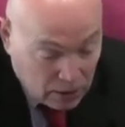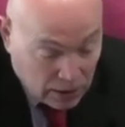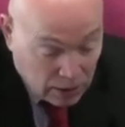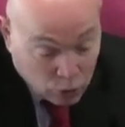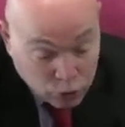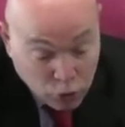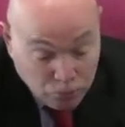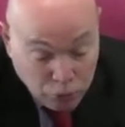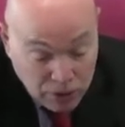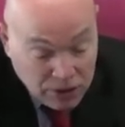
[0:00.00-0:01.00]
Alors
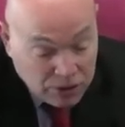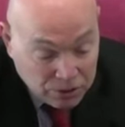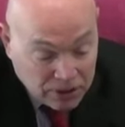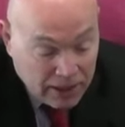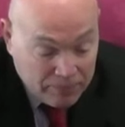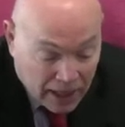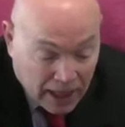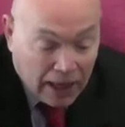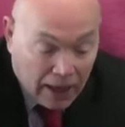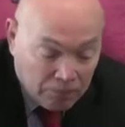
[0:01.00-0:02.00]
depuis, ce thème
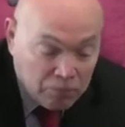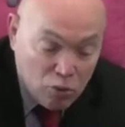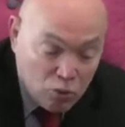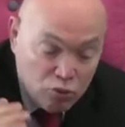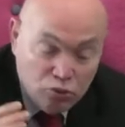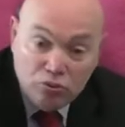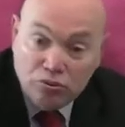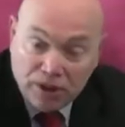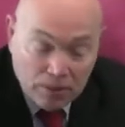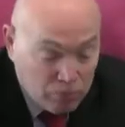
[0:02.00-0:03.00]
a beaucoup,
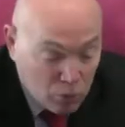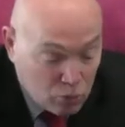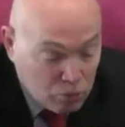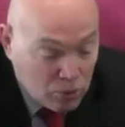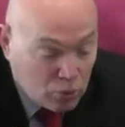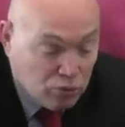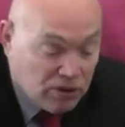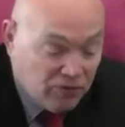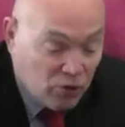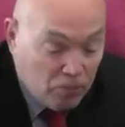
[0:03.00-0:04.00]
s'est beaucoup beaucoup
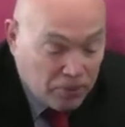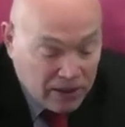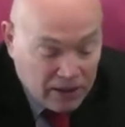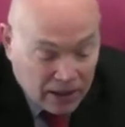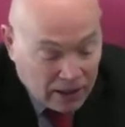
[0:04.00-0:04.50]
développé. Hein.